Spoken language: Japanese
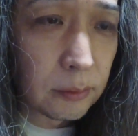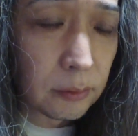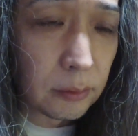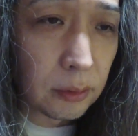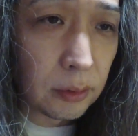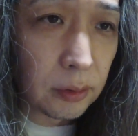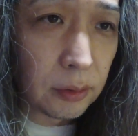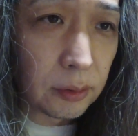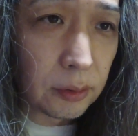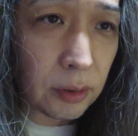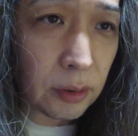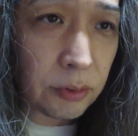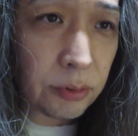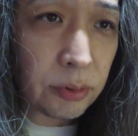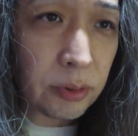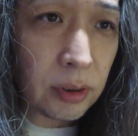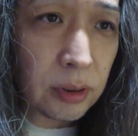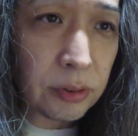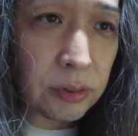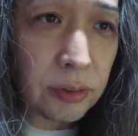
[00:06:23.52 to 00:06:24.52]
う、ね、
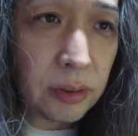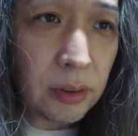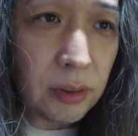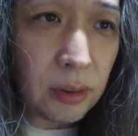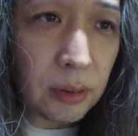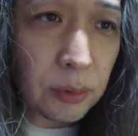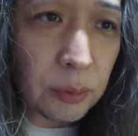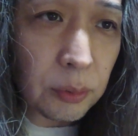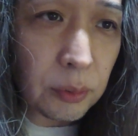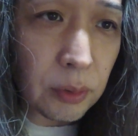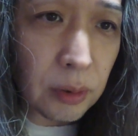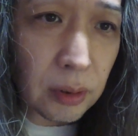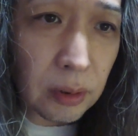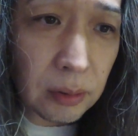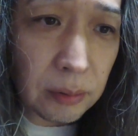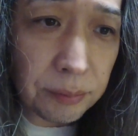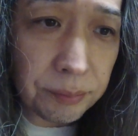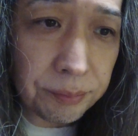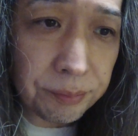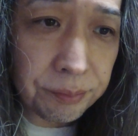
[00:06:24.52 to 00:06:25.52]
夏が好きなの
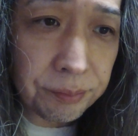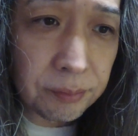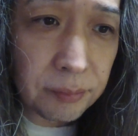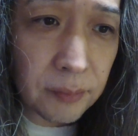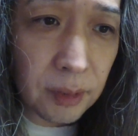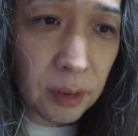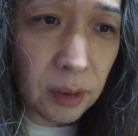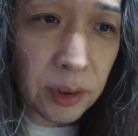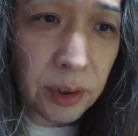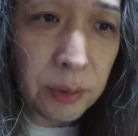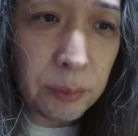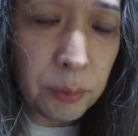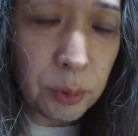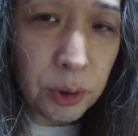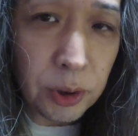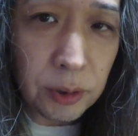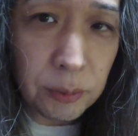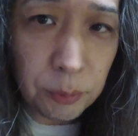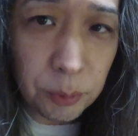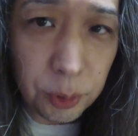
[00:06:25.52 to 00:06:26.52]
は、金
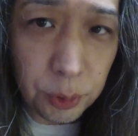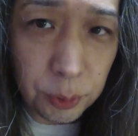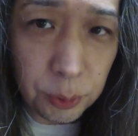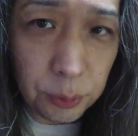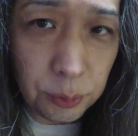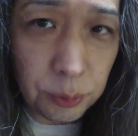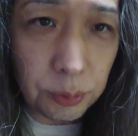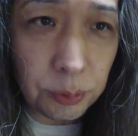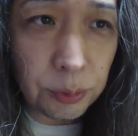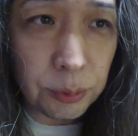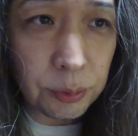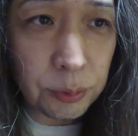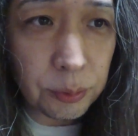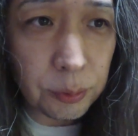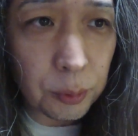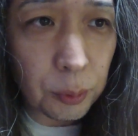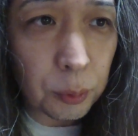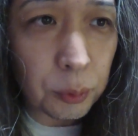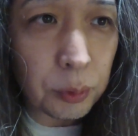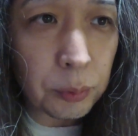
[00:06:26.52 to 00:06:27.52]
持ち、無職、
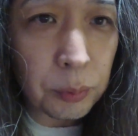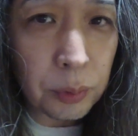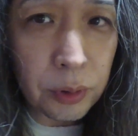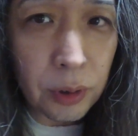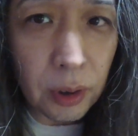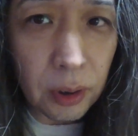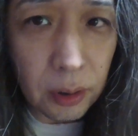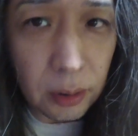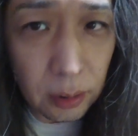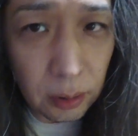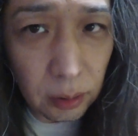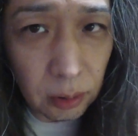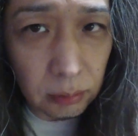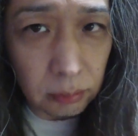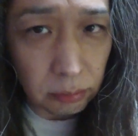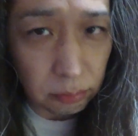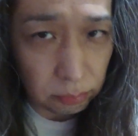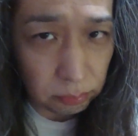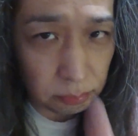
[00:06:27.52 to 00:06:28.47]
子供だけである。